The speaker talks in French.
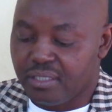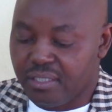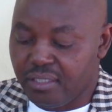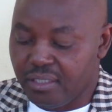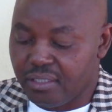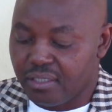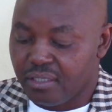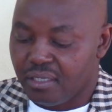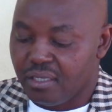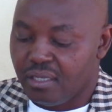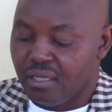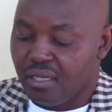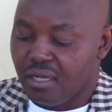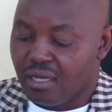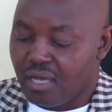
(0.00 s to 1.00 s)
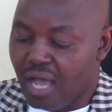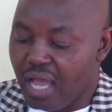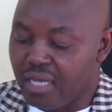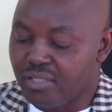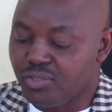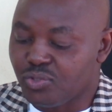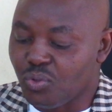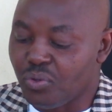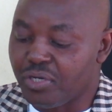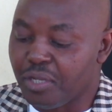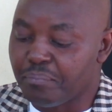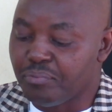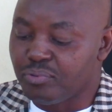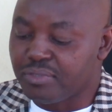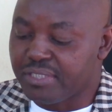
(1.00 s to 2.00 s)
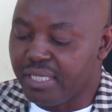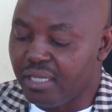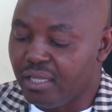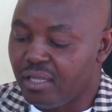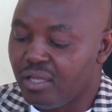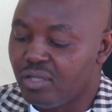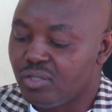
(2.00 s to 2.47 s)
qui, quand ils sont déboutés,